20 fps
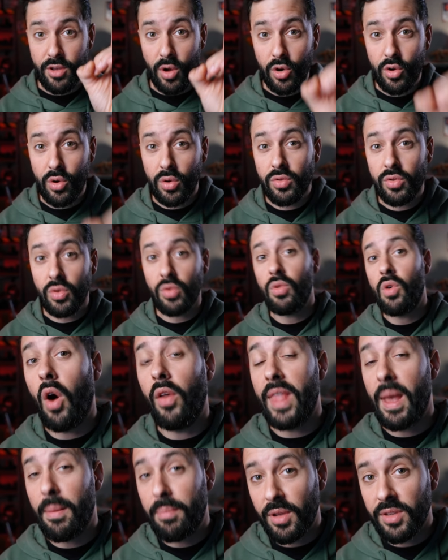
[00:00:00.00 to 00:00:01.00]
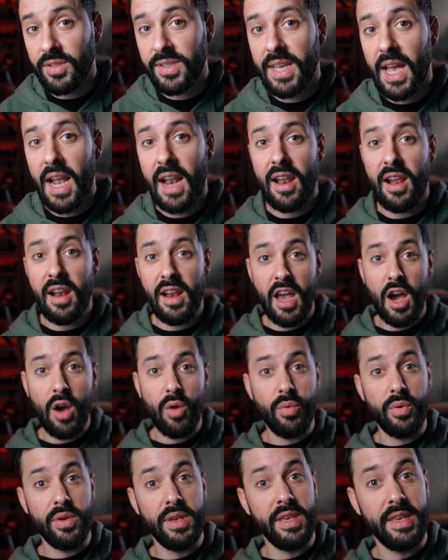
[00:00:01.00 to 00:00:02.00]
dans le canton en Appenzell, là
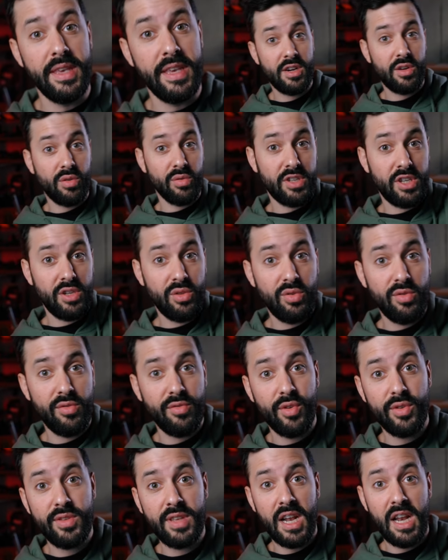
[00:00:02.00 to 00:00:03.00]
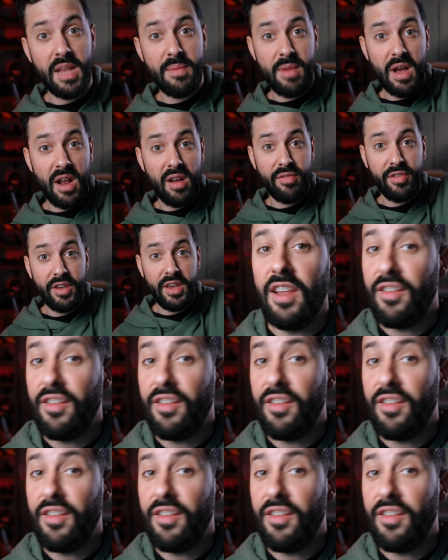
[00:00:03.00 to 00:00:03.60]
où ils continuent de voter les mains levées,